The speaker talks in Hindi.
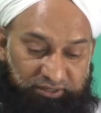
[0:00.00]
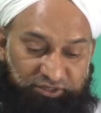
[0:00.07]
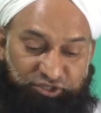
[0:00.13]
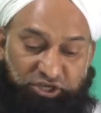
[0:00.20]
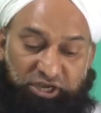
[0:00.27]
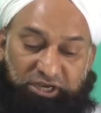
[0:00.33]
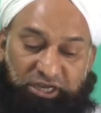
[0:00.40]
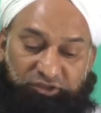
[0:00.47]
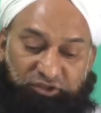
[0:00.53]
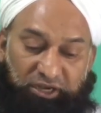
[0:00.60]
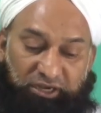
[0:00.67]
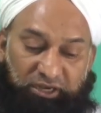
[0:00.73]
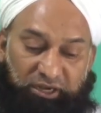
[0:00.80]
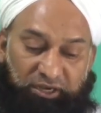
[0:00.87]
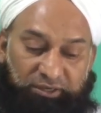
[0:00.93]
किसी का
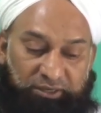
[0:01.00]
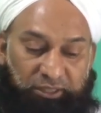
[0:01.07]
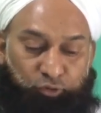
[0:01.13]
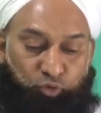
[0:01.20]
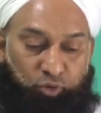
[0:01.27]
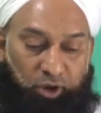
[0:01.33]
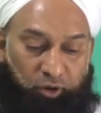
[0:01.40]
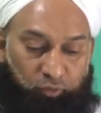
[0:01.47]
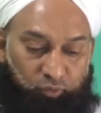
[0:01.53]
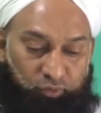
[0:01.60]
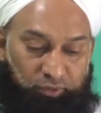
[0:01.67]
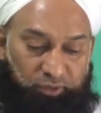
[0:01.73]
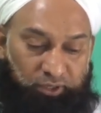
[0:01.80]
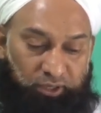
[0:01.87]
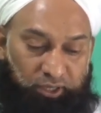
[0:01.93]
दिल न दुखाओ
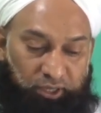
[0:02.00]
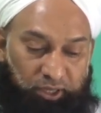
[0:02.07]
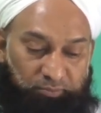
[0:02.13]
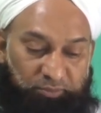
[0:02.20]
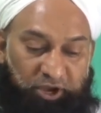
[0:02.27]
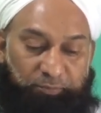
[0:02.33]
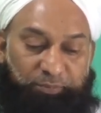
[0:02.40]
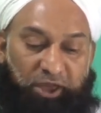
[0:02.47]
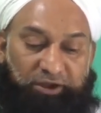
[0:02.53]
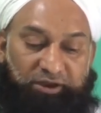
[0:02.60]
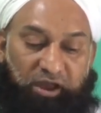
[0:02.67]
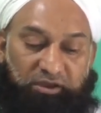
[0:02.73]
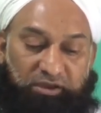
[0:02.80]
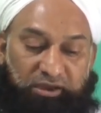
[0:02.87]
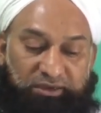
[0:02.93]
मेरे प्यारे
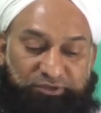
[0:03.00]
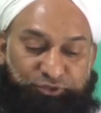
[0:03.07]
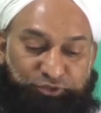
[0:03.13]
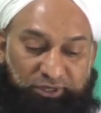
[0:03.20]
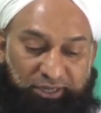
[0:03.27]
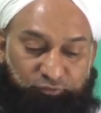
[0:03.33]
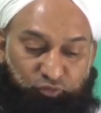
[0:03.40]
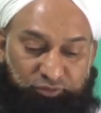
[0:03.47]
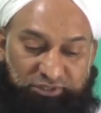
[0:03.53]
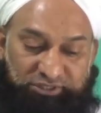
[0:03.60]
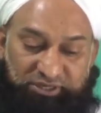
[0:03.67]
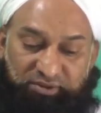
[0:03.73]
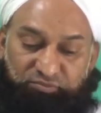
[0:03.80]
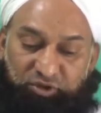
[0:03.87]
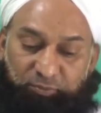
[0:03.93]
आका सलात
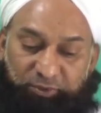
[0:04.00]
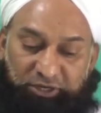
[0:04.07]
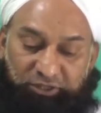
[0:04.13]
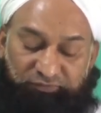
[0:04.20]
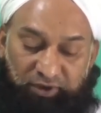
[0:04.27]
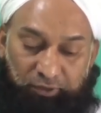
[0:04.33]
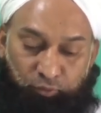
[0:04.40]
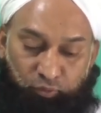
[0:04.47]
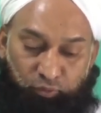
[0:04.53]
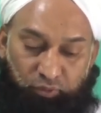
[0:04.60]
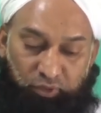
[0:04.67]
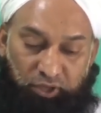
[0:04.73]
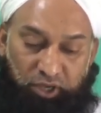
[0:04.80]
तस्लीम के प्यार दीवानों